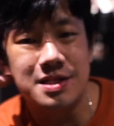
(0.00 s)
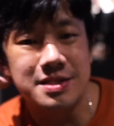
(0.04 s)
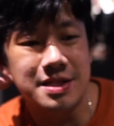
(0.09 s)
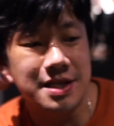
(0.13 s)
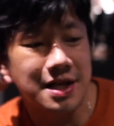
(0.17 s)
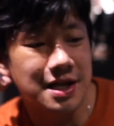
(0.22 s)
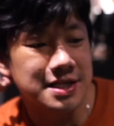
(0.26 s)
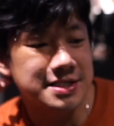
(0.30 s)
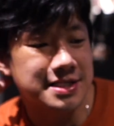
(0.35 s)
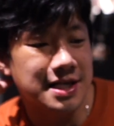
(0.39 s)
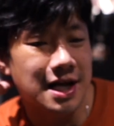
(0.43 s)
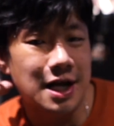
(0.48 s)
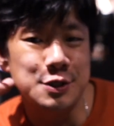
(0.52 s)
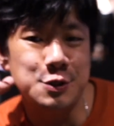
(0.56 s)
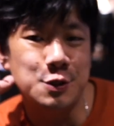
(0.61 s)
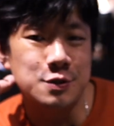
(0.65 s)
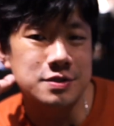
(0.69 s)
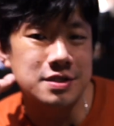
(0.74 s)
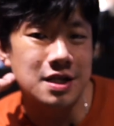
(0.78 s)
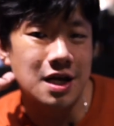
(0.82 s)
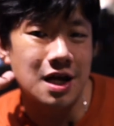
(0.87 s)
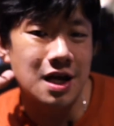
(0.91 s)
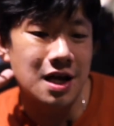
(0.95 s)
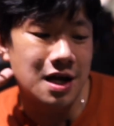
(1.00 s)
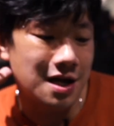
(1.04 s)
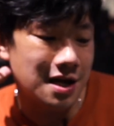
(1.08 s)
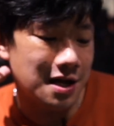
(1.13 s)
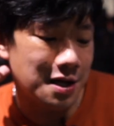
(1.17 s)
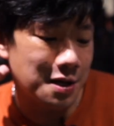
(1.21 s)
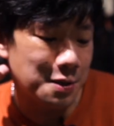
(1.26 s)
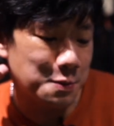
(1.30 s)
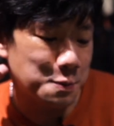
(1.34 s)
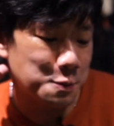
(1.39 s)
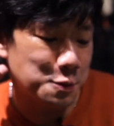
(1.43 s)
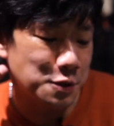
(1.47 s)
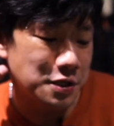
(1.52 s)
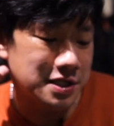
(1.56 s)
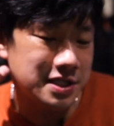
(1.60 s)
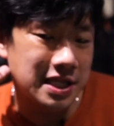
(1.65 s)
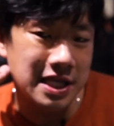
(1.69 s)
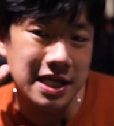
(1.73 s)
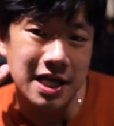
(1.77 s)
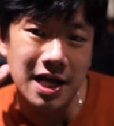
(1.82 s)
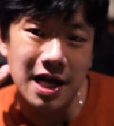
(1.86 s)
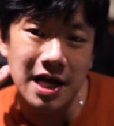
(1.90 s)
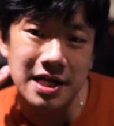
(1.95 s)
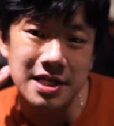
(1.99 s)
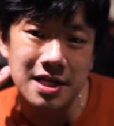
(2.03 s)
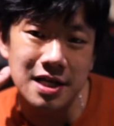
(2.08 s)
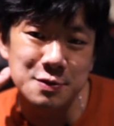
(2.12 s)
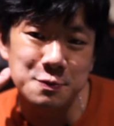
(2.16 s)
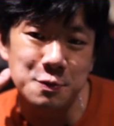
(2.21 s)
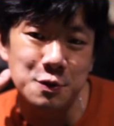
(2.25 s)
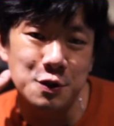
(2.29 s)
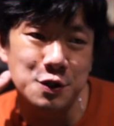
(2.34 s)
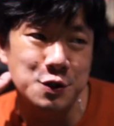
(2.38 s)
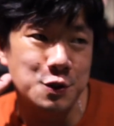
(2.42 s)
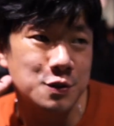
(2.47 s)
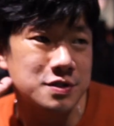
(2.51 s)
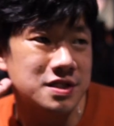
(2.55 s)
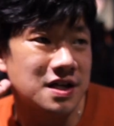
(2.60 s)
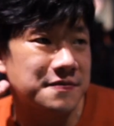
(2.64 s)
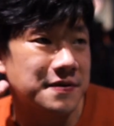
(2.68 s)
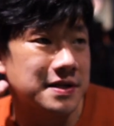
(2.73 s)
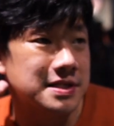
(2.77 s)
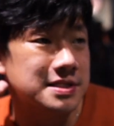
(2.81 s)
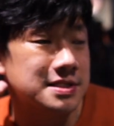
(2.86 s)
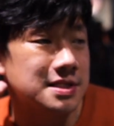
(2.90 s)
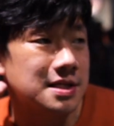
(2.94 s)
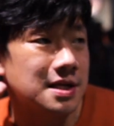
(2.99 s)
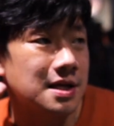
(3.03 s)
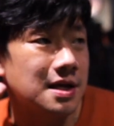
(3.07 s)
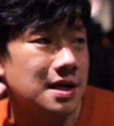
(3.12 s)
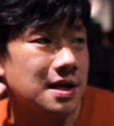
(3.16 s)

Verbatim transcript: tiga setengah juta punya tiga aja 10 juta friends